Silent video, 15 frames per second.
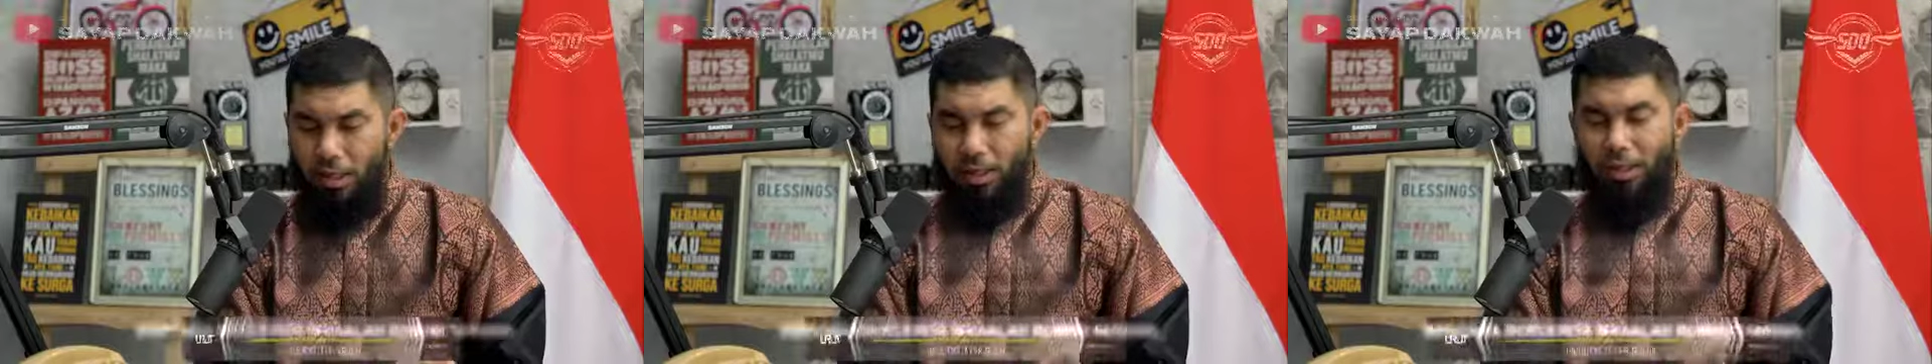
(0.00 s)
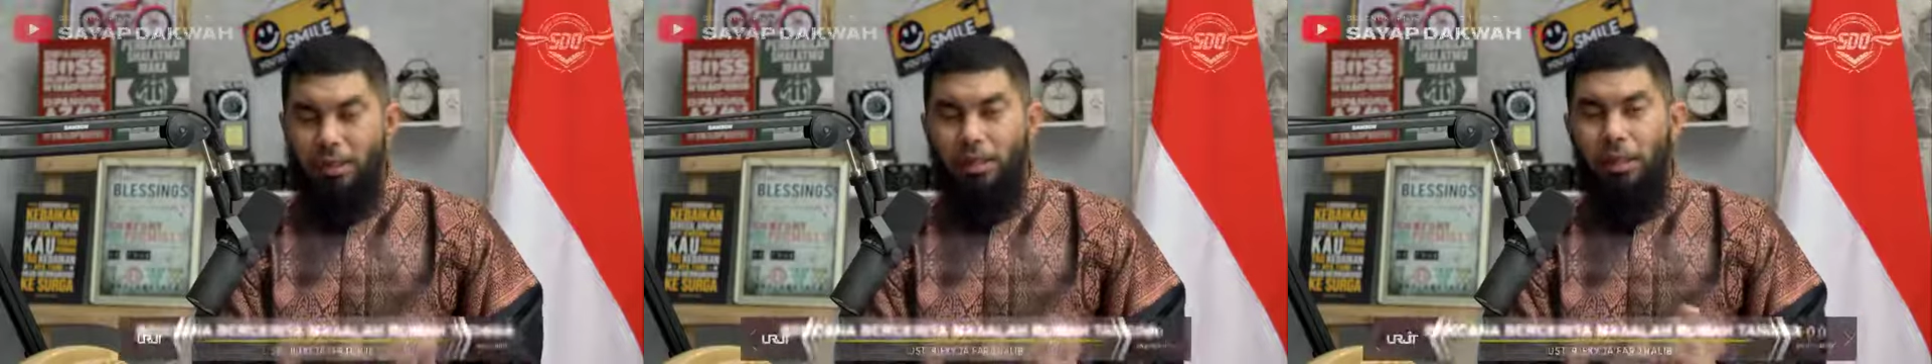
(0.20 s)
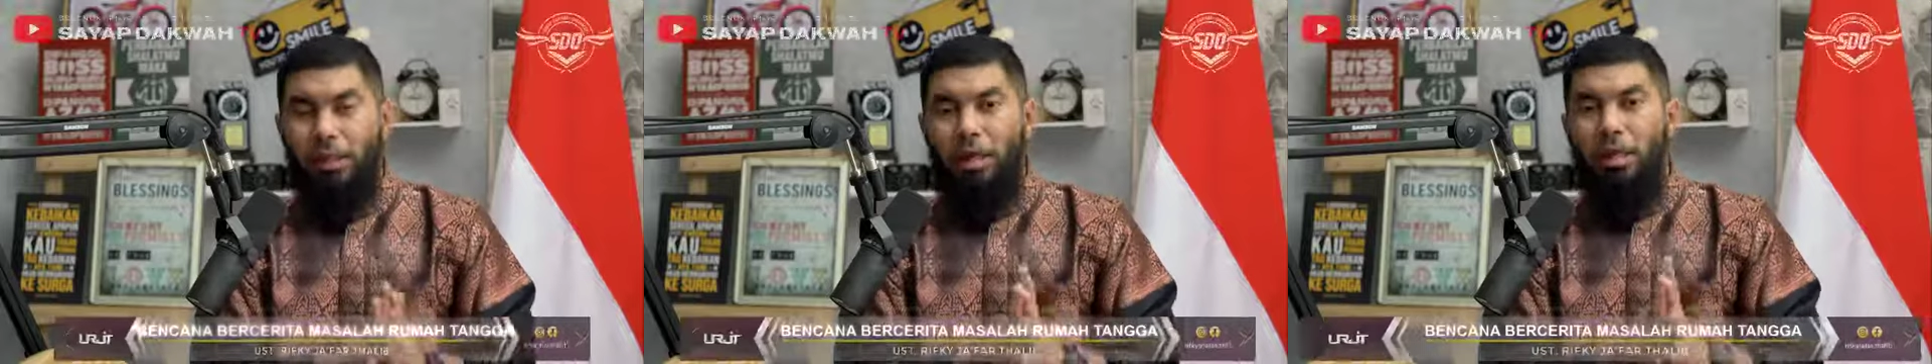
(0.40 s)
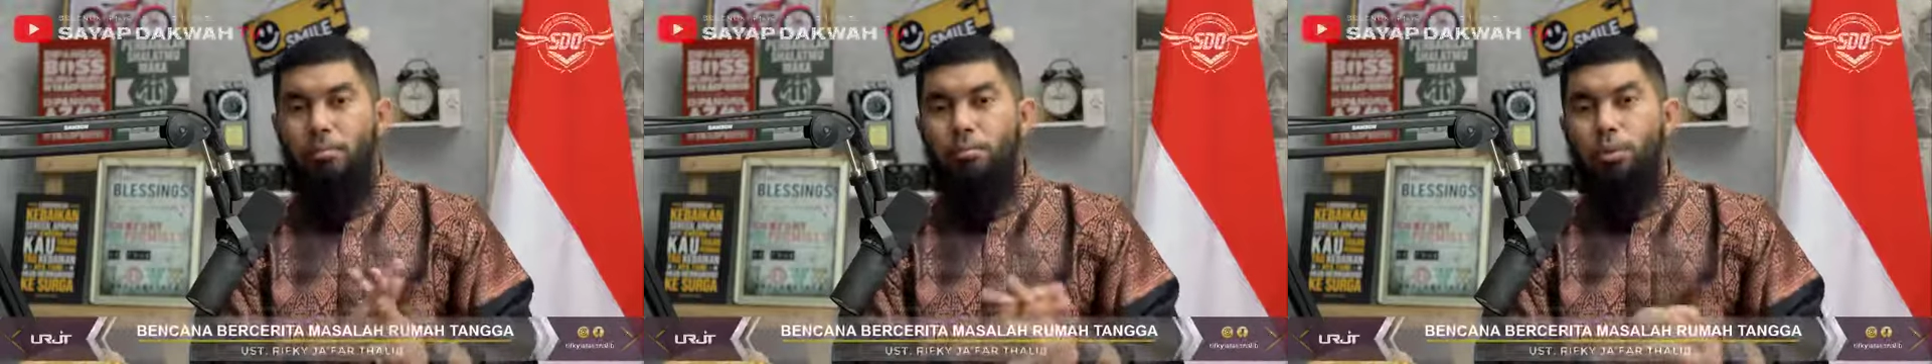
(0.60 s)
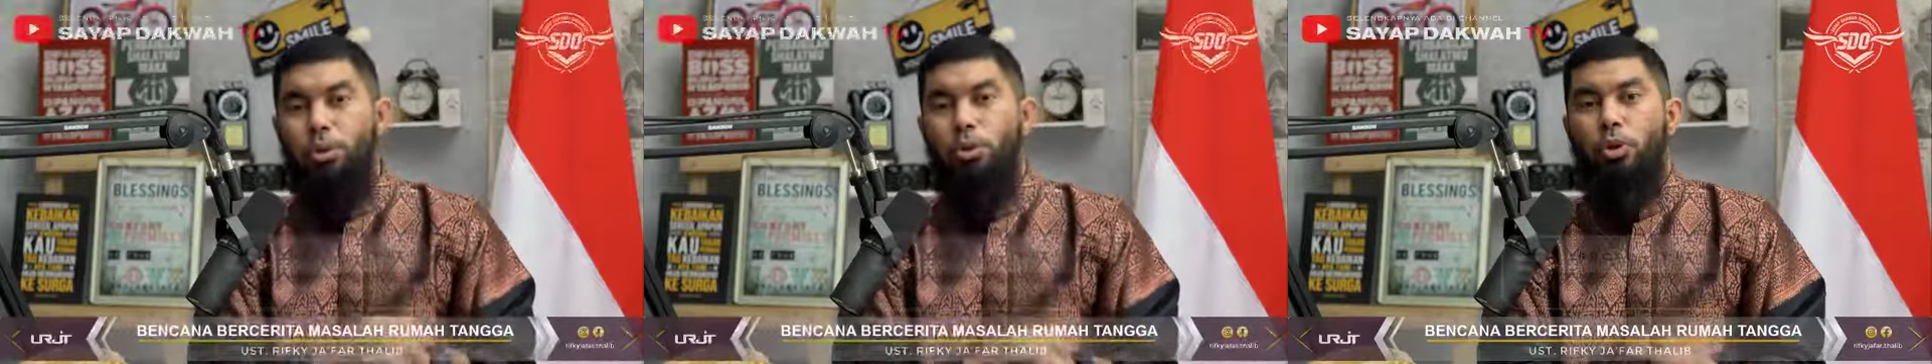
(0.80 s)

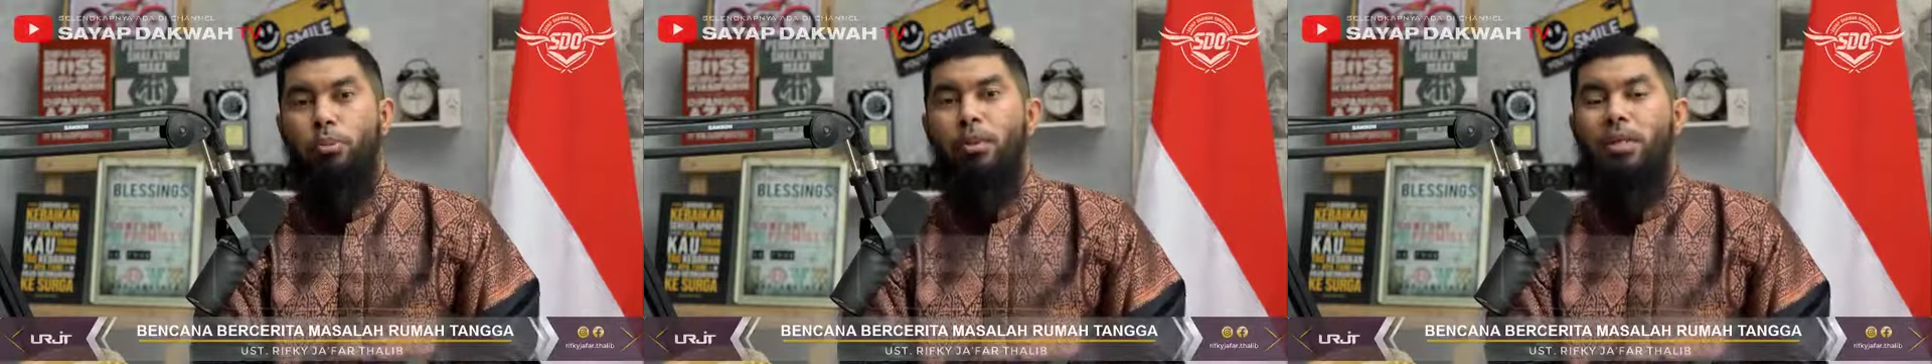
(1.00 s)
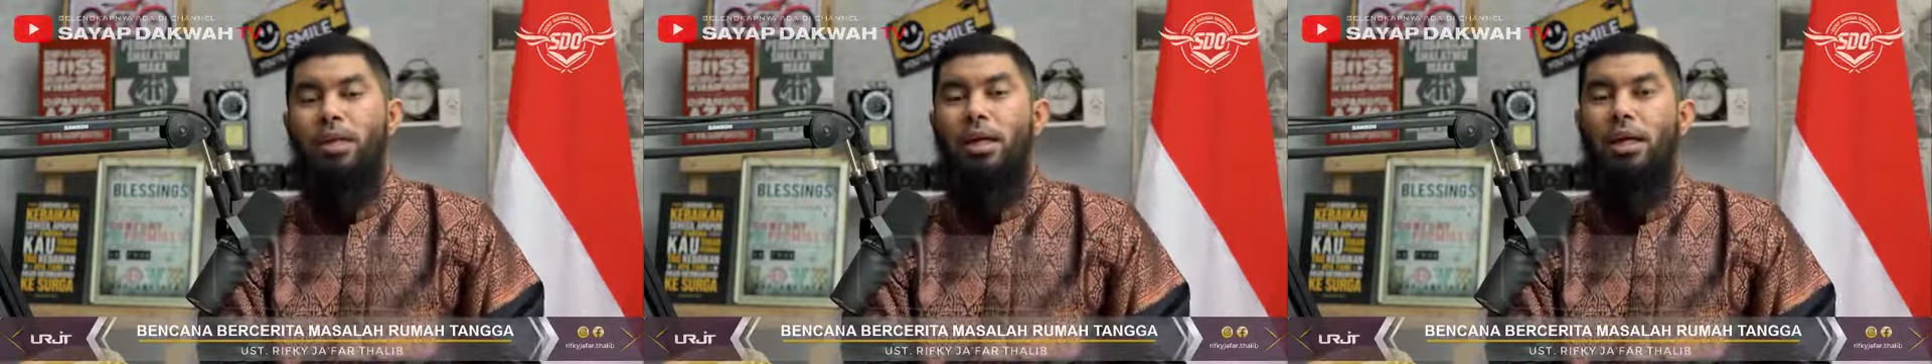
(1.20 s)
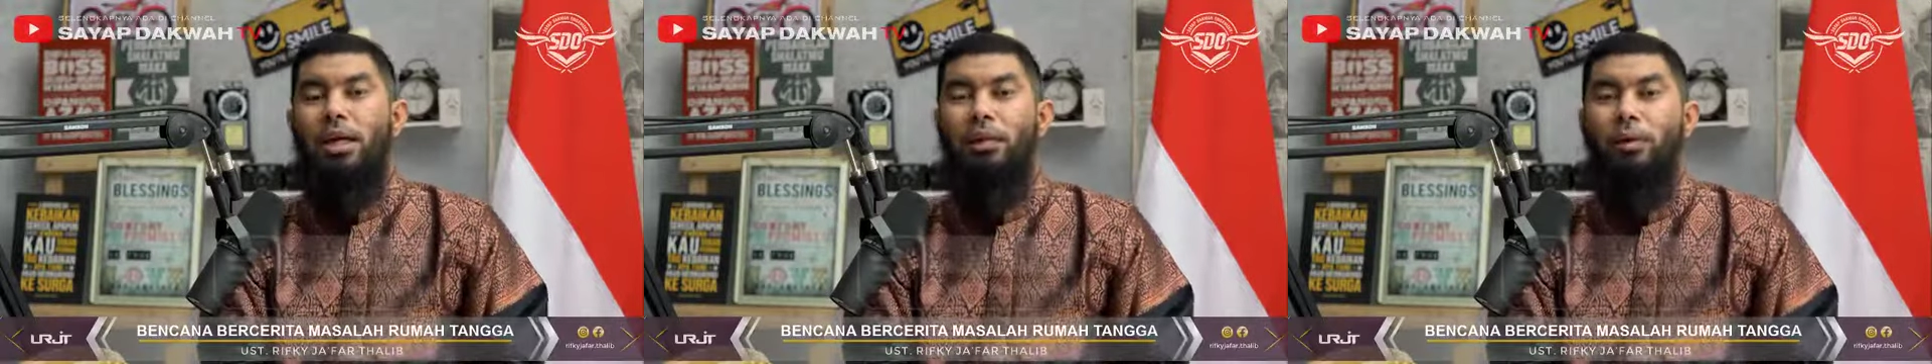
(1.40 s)
ketika muncul masalah